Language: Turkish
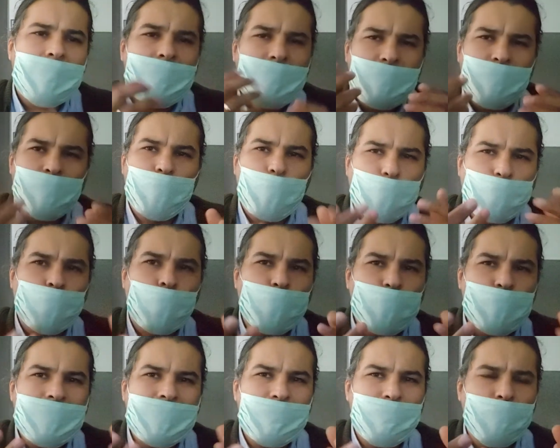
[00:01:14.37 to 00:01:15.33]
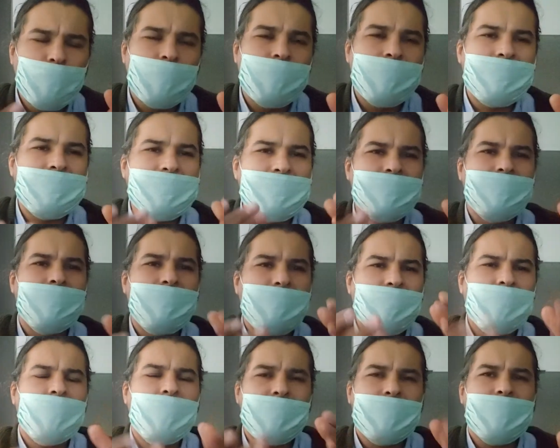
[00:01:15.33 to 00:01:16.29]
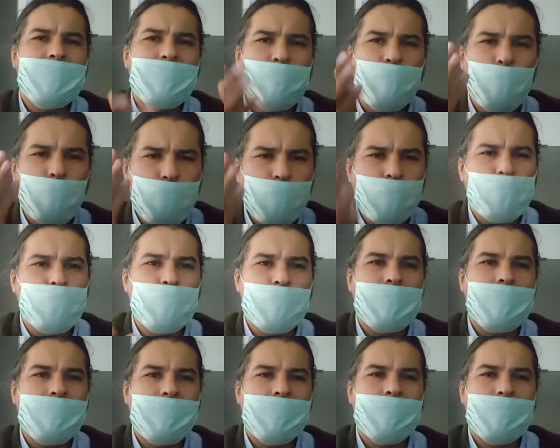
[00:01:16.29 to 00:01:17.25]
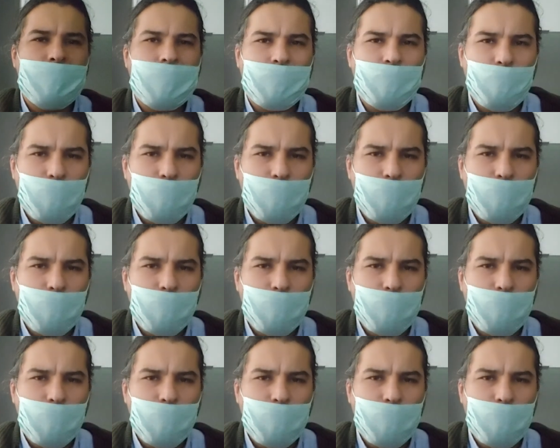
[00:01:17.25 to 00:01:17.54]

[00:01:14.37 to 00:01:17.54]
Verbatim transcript: Yani doktor sana diyor ki sigara içersen ölürsün arkadaşlar.